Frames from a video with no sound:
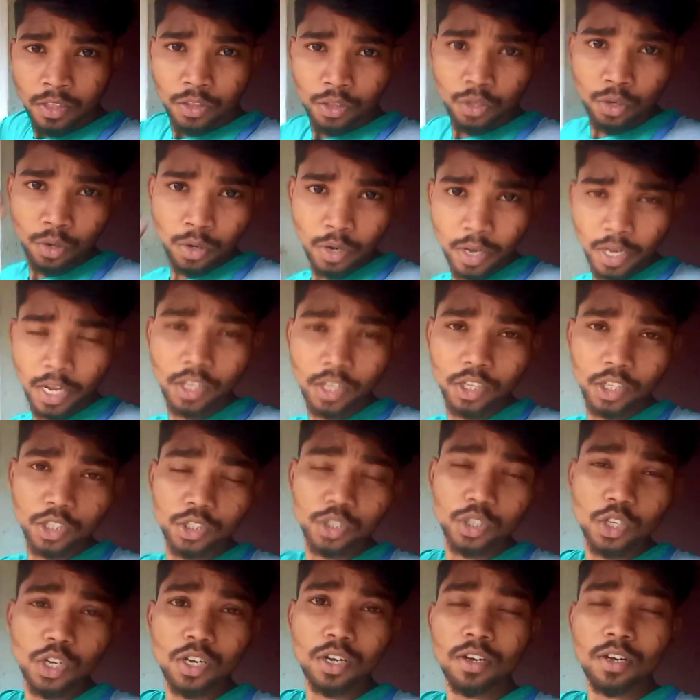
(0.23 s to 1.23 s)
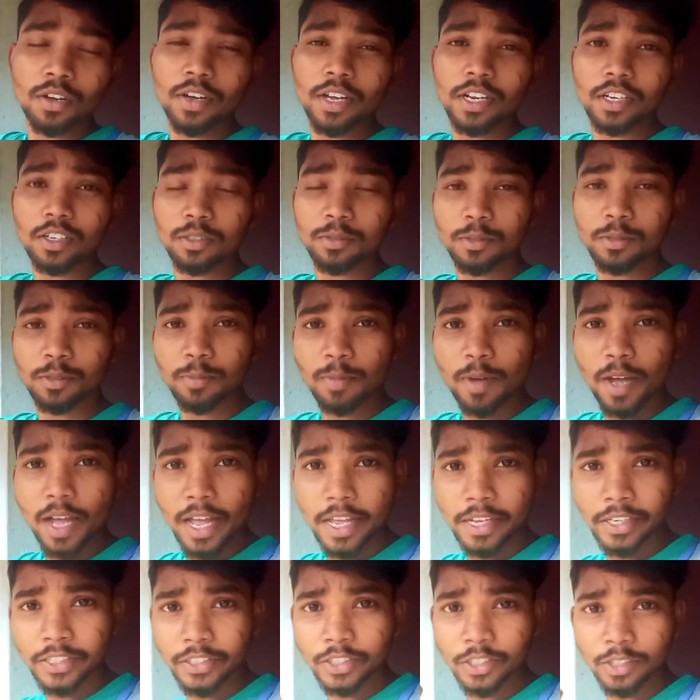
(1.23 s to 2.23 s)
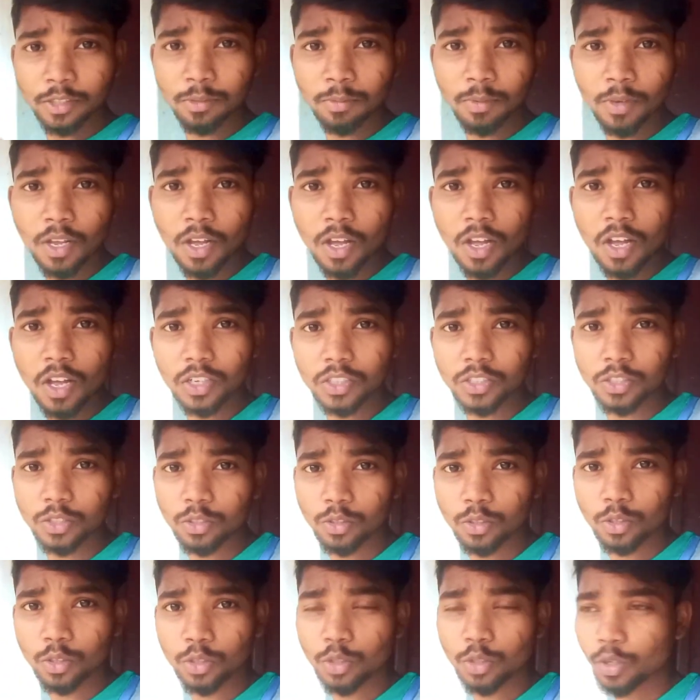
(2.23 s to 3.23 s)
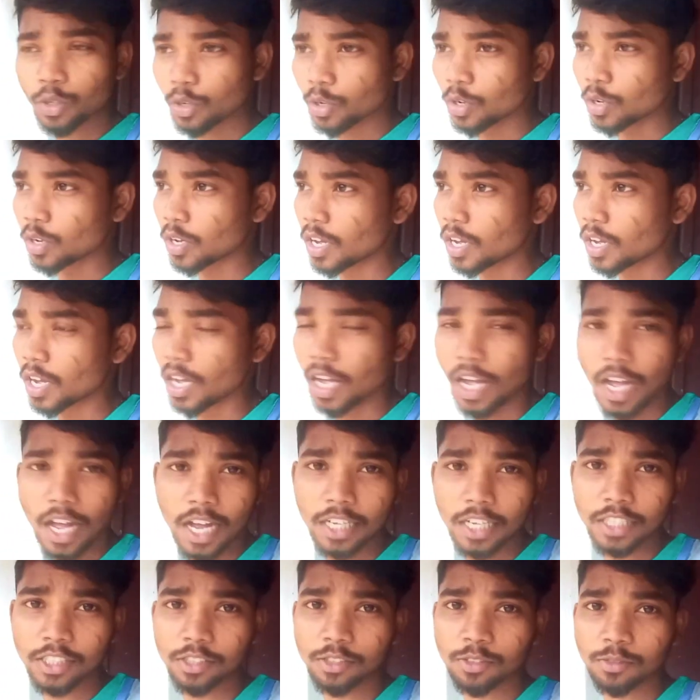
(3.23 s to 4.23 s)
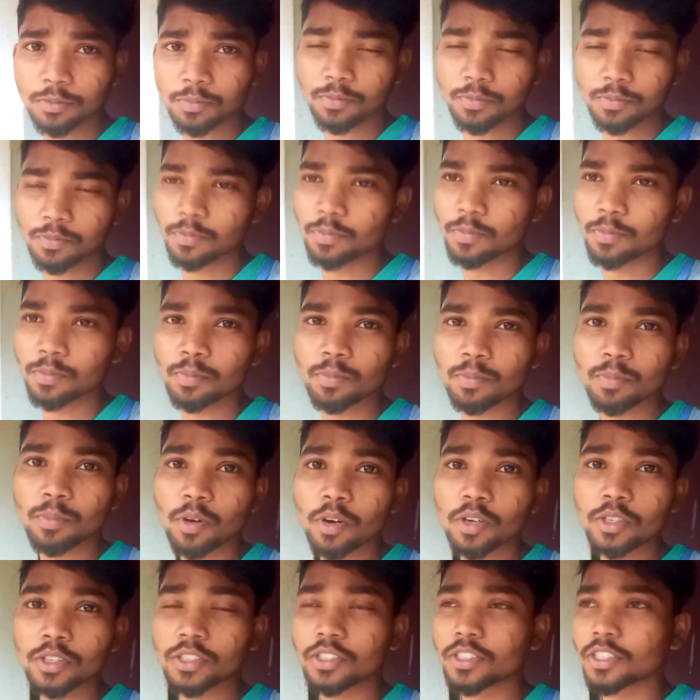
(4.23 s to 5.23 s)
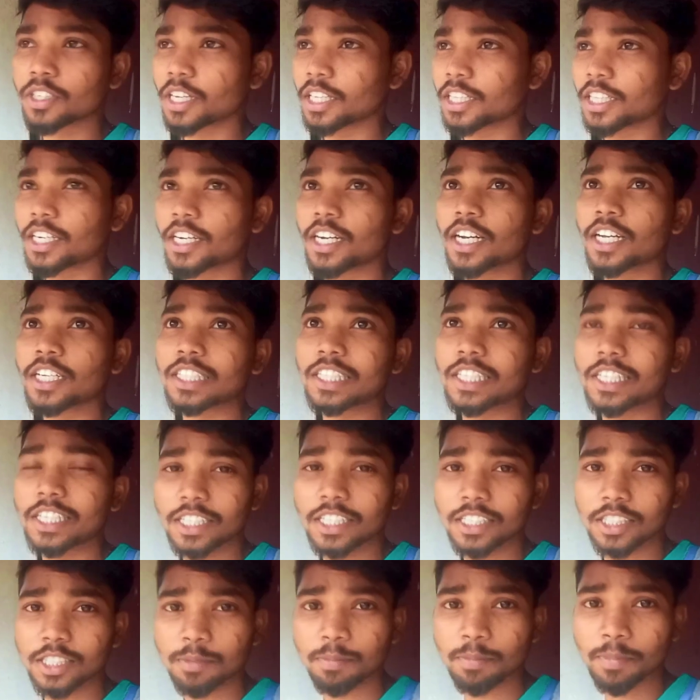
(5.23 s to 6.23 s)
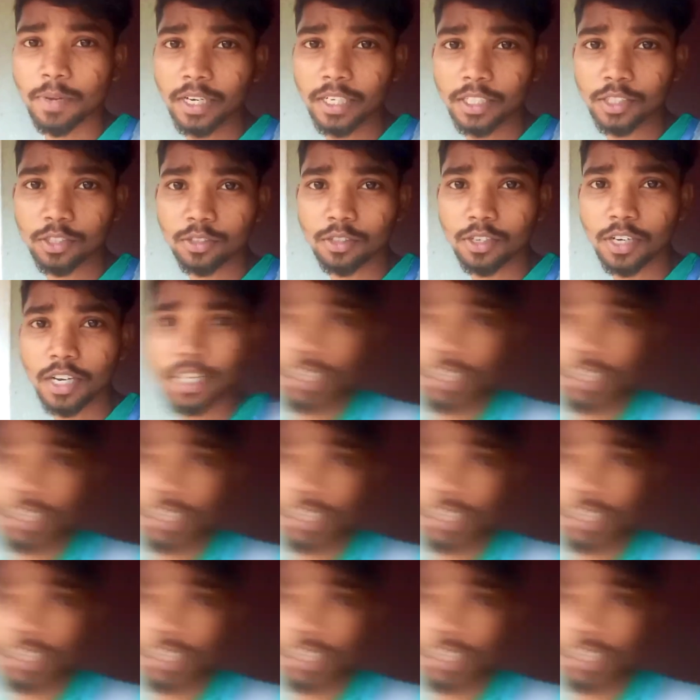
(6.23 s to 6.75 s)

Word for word: तो हेलो दोस्तों वेलकम टू माय न्यू ब्लॉग्स तो दोस्तों आज बहुत ख़तरनाक तरीके से बारिश हो